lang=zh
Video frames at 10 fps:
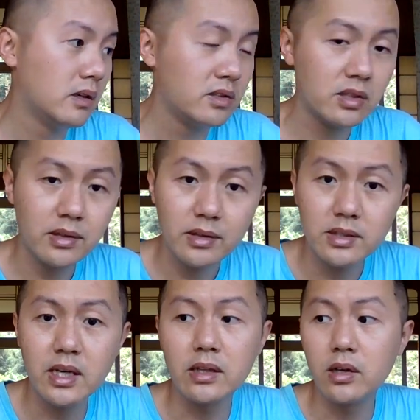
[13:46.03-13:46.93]
摄
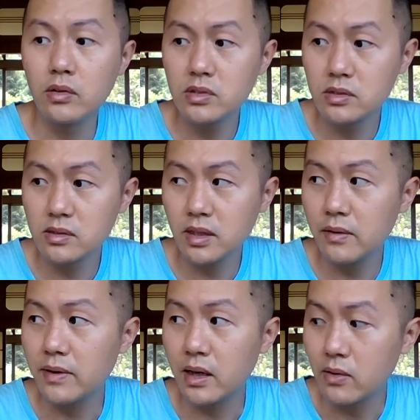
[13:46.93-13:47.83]
像头直
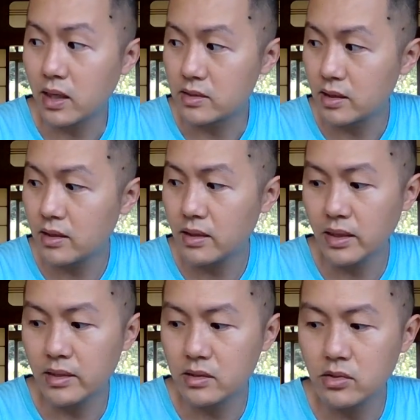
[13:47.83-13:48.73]
接罚款，这个
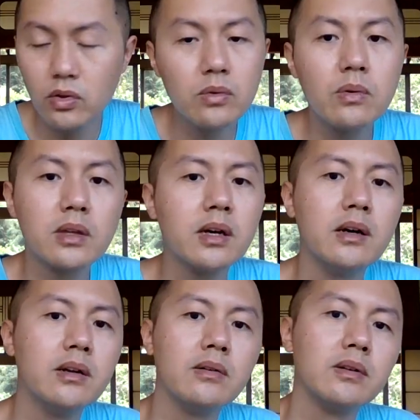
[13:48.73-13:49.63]
也是中国
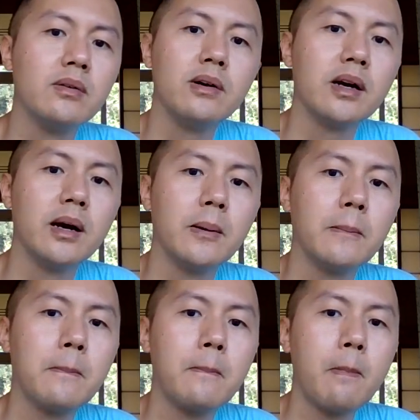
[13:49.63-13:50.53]
特有的。我看
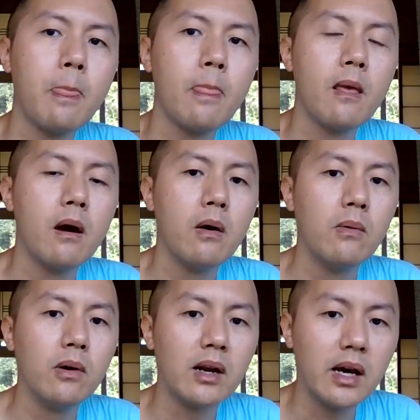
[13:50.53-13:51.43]

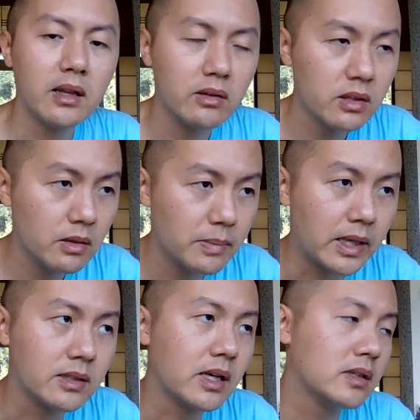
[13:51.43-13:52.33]
我来到日
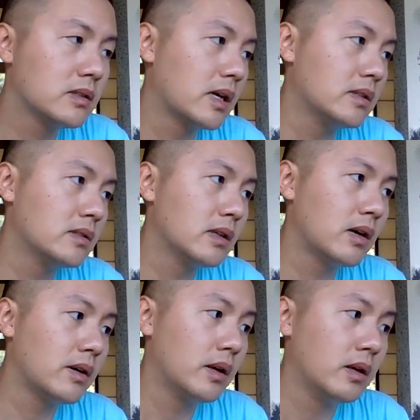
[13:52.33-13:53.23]
本才才知
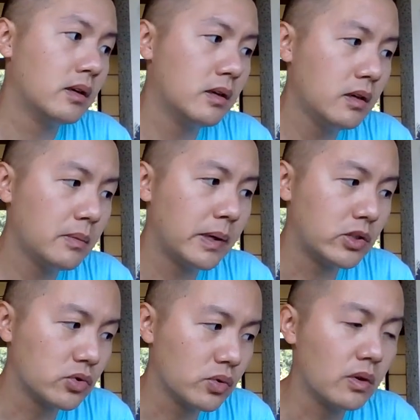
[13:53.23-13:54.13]
道，日
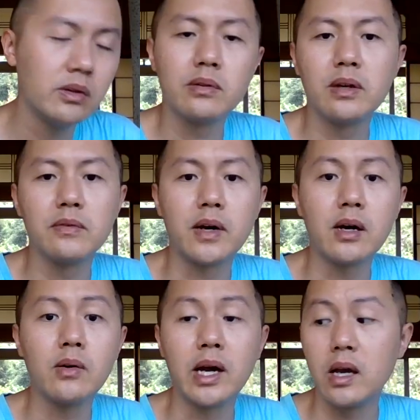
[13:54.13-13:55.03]
本所有的
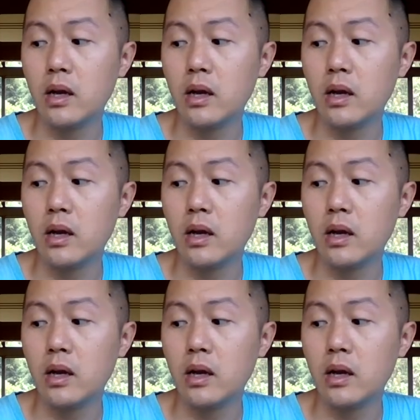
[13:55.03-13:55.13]
罚款，